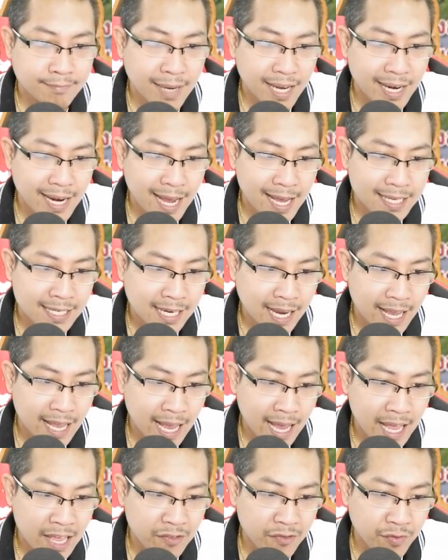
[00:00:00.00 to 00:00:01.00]
ไม่ได้ใช้
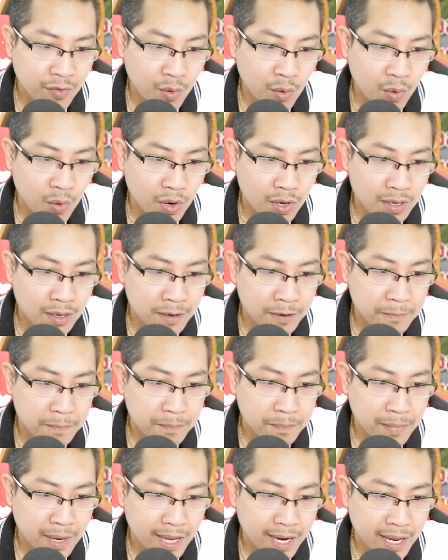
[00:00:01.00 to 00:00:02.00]
iPhone
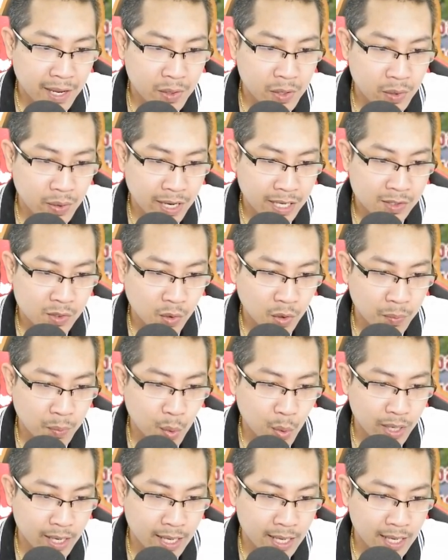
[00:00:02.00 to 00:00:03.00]
ไม่ได้อยู่ในโซน
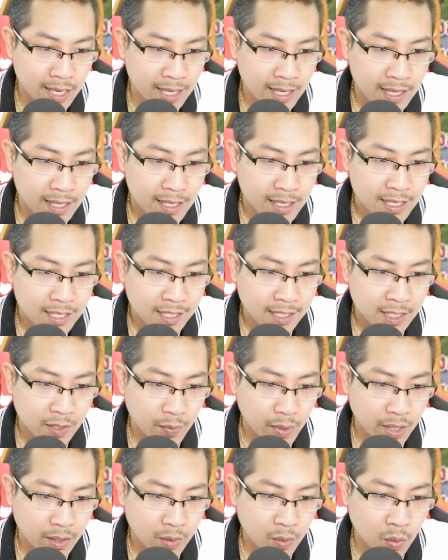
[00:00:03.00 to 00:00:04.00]
ผู้ดี
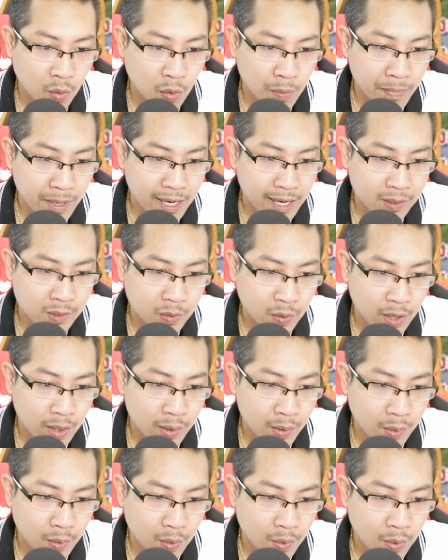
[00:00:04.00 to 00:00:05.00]
ชีวิตกูไม่ได้สวย
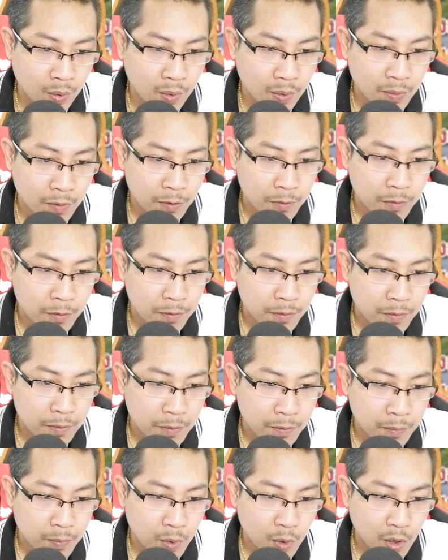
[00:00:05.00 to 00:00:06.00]
หรู
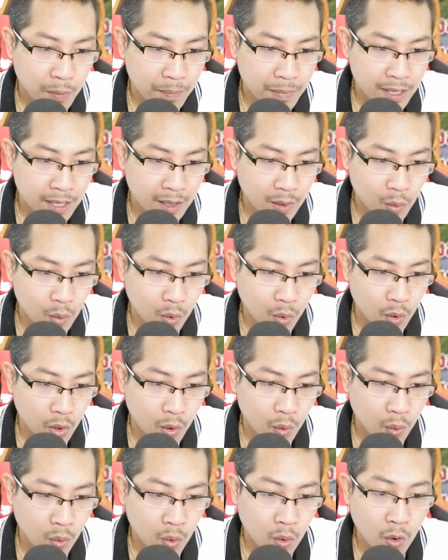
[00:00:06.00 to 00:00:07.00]
พวกมึงลูกค
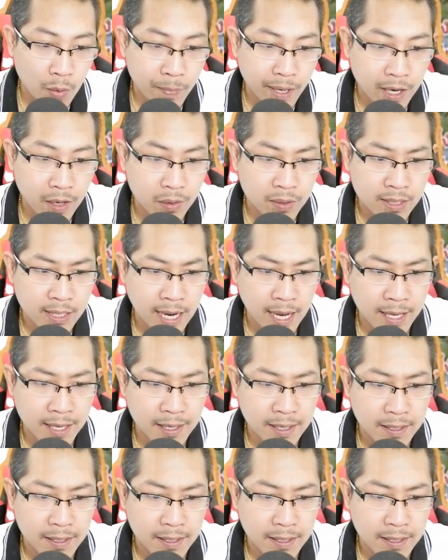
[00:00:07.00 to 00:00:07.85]
นหนูคงไม่เข้าใจ